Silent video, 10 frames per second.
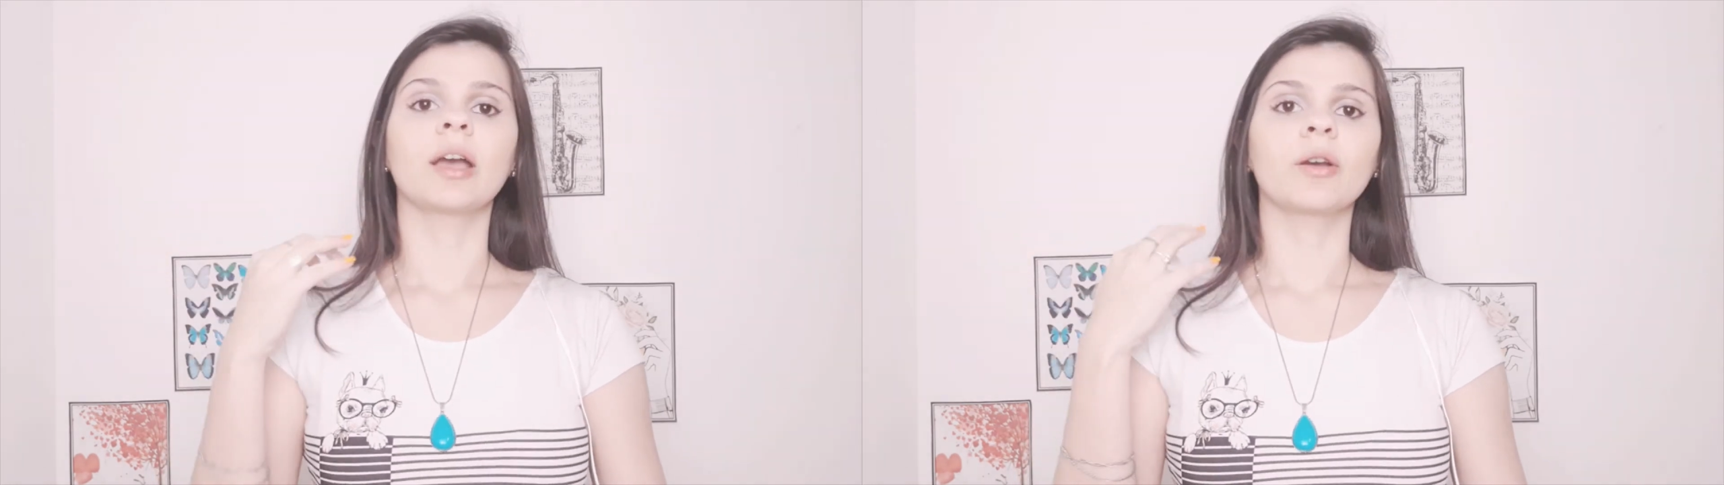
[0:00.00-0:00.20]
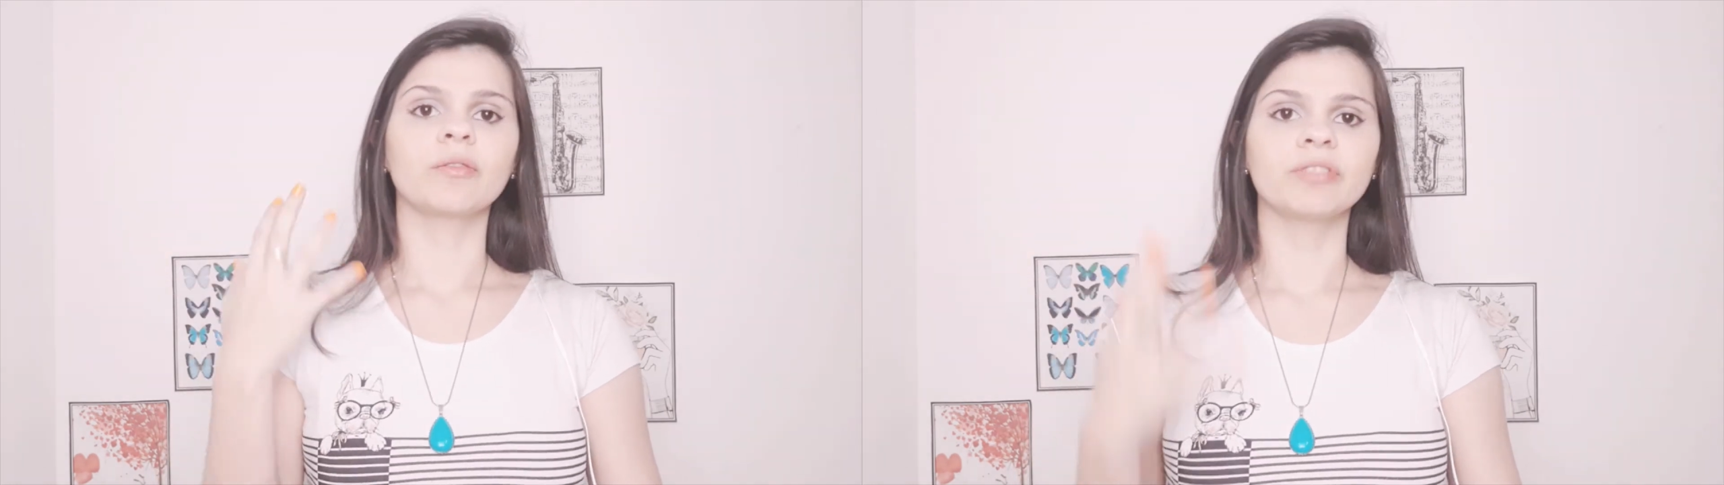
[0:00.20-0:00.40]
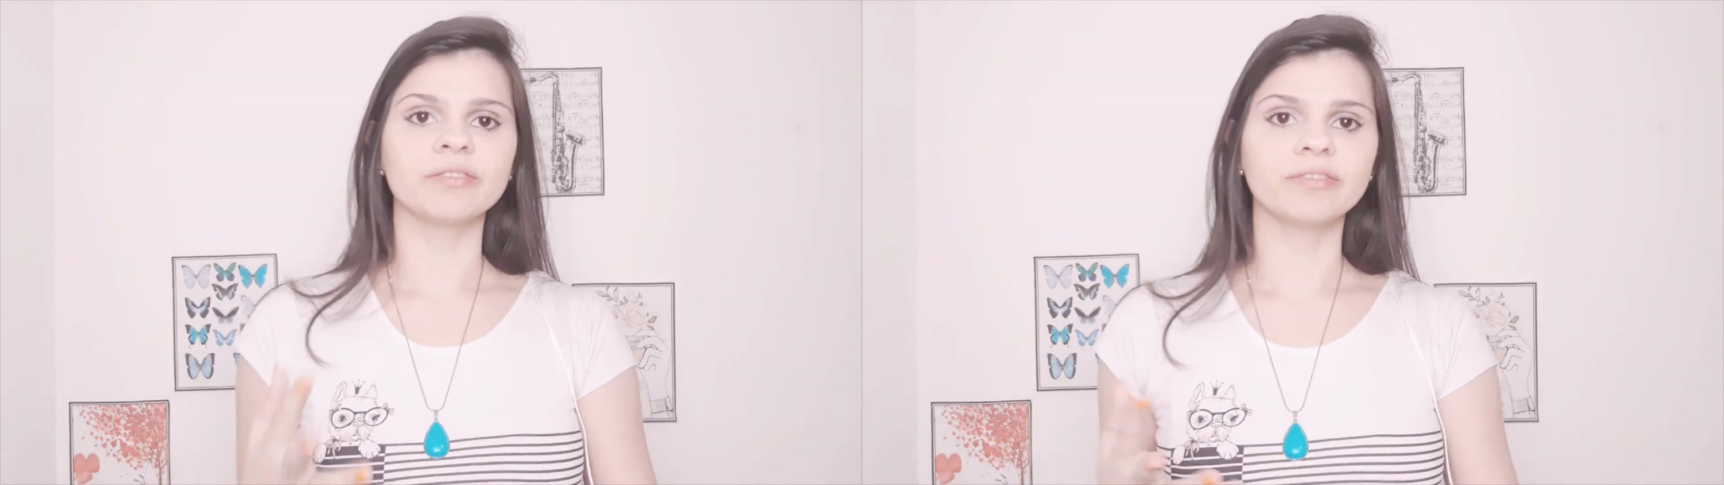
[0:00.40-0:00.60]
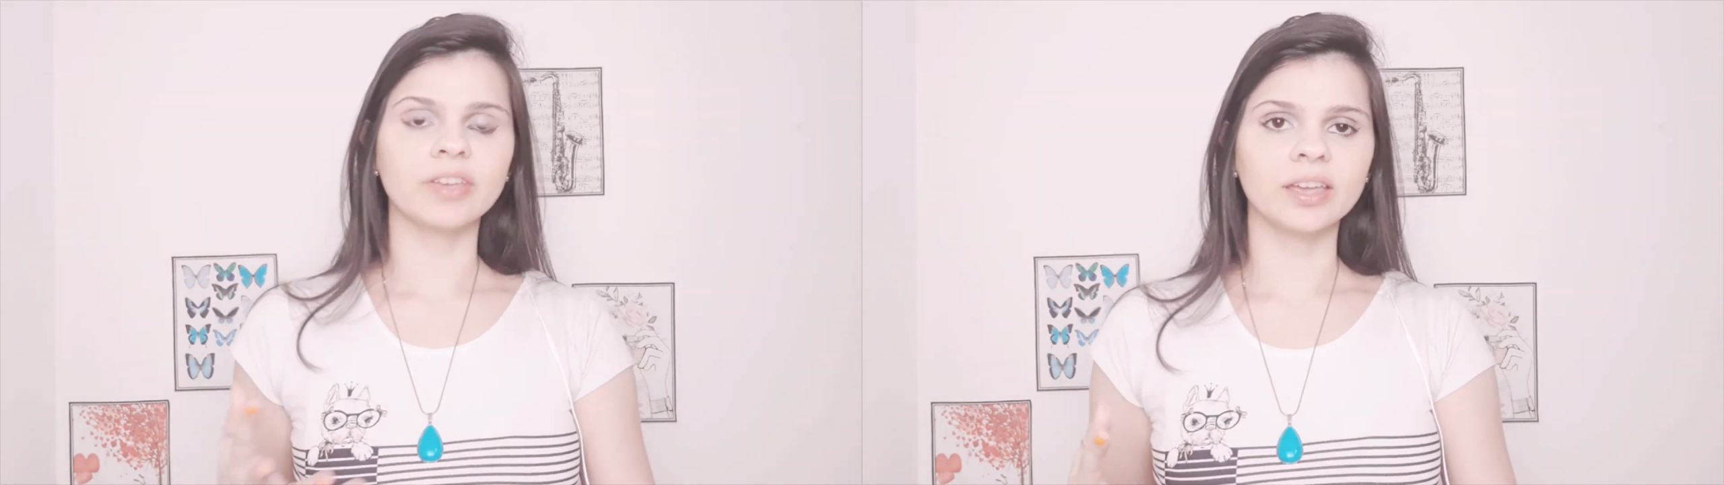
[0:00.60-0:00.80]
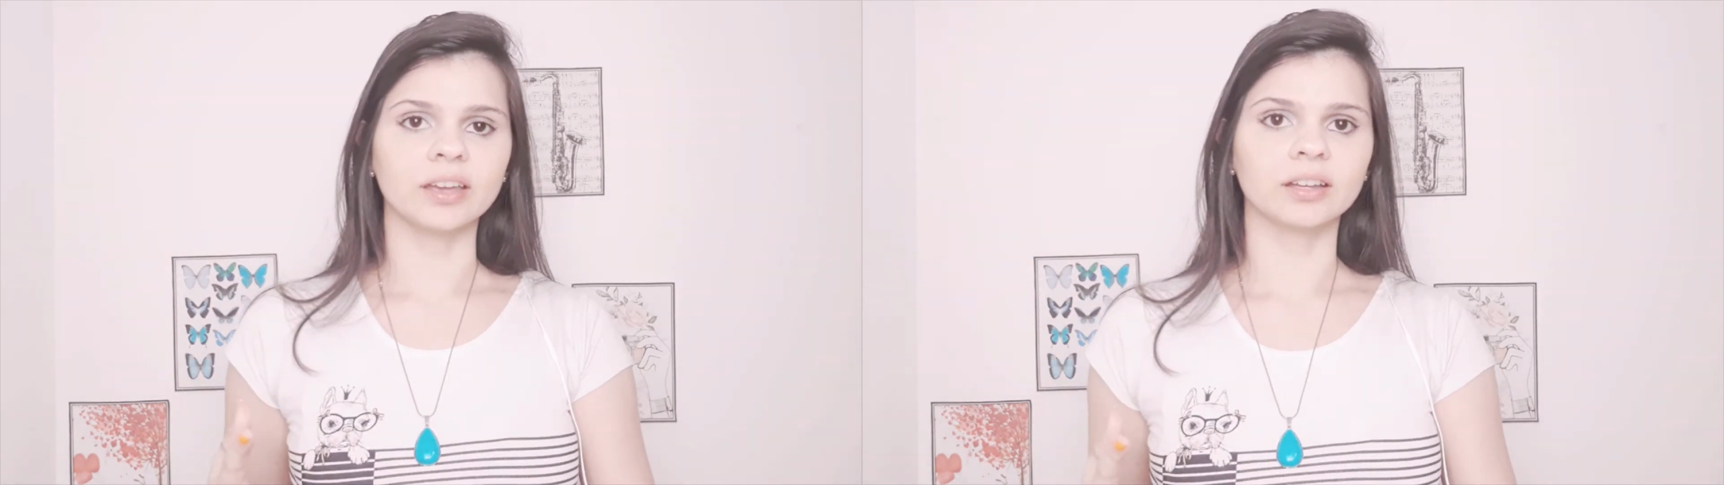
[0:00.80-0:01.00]

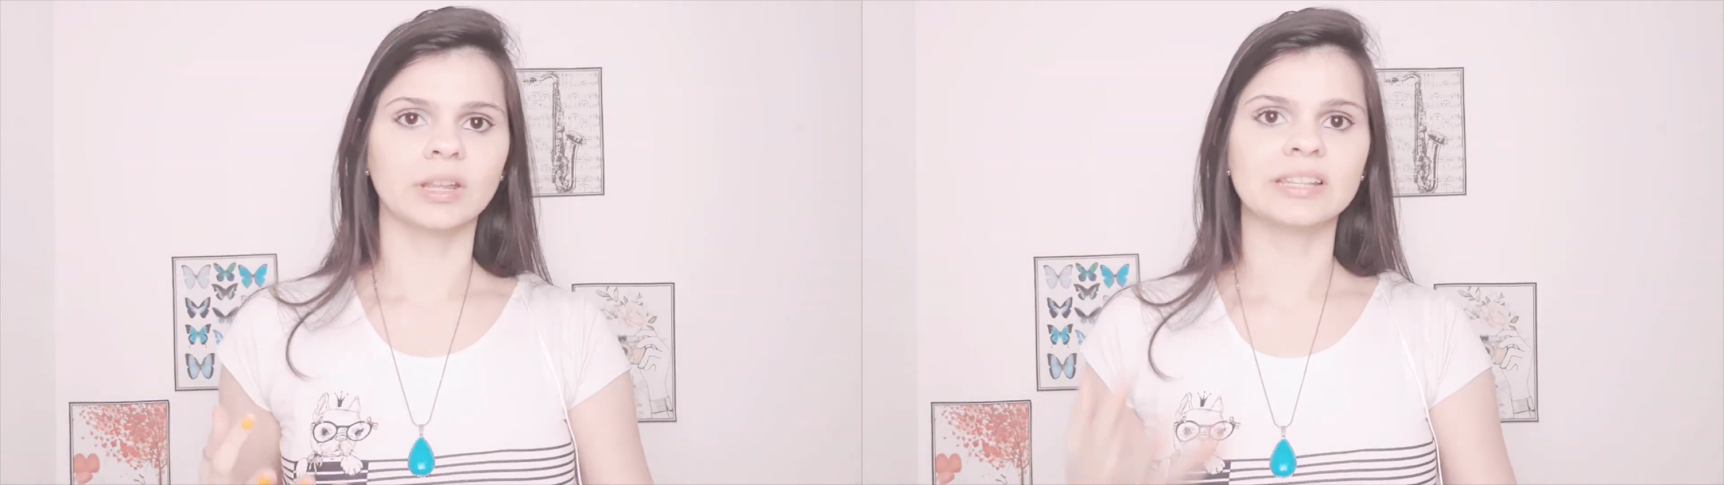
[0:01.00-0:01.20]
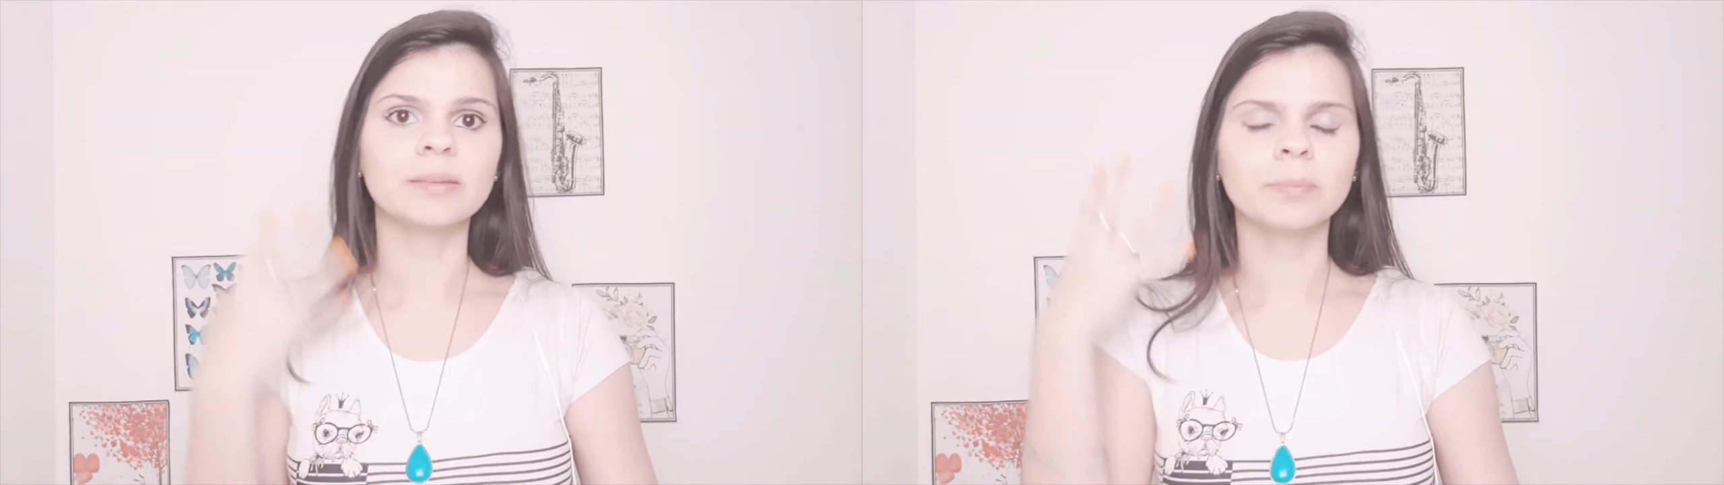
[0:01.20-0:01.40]
viver sem